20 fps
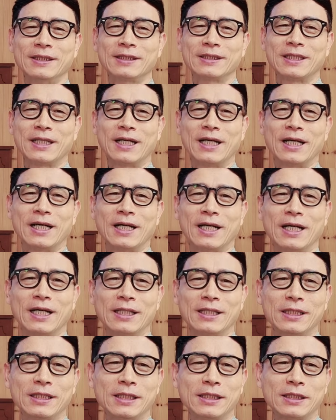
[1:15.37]
자,
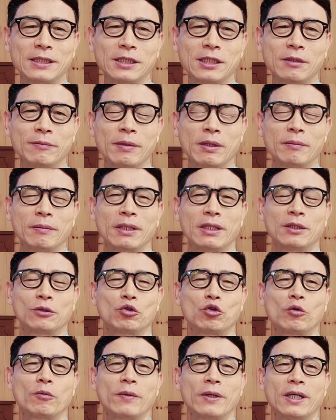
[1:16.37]
이 700만 회
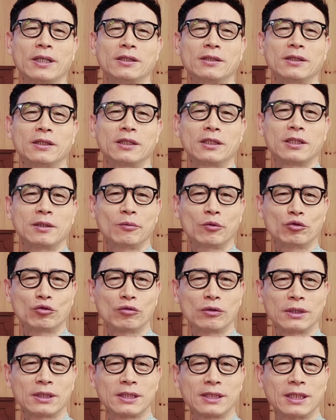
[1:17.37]
돌파한
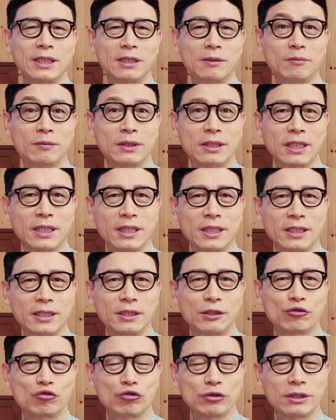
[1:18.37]
김호중을 기다립니다.
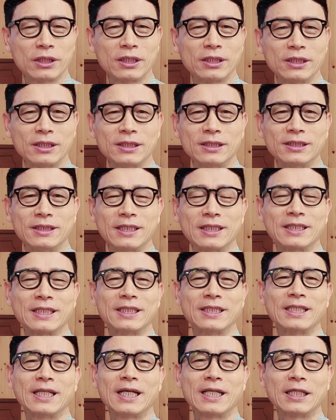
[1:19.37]
이 주제는 이제
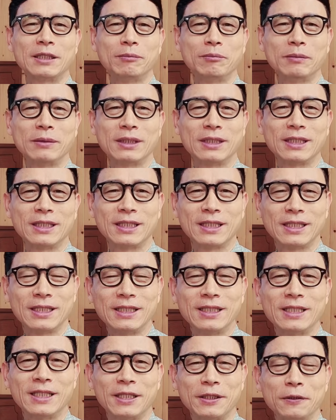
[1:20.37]

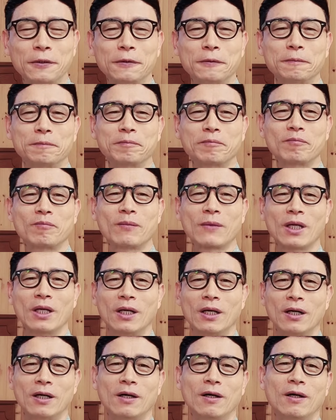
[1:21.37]
기다림인데요.
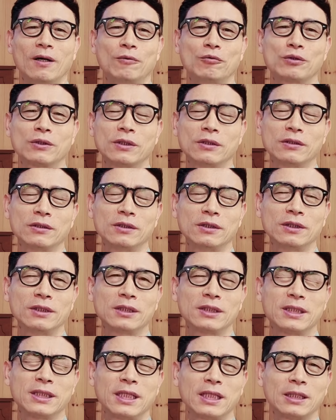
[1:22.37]
아, 우선
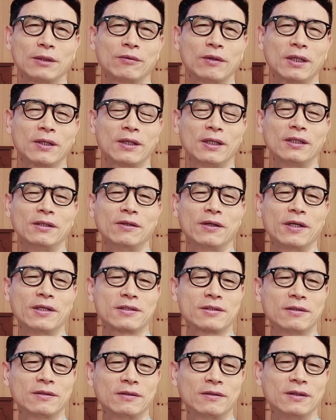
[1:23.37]
이 기다림과
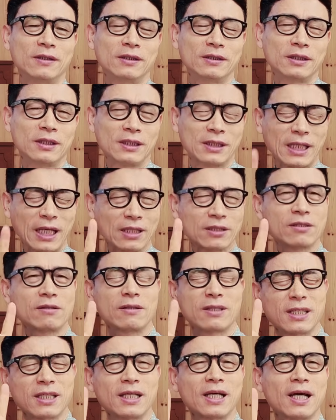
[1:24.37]
관련해서
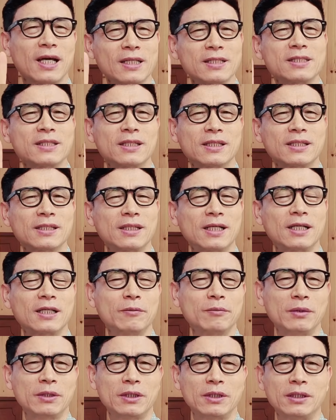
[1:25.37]
다섯 가지
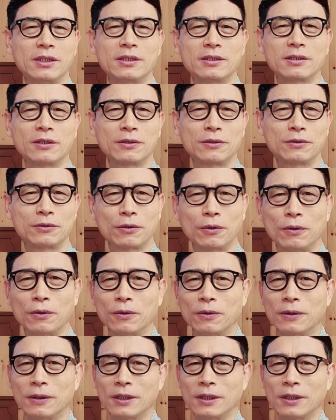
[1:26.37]
기다림이 있었죠.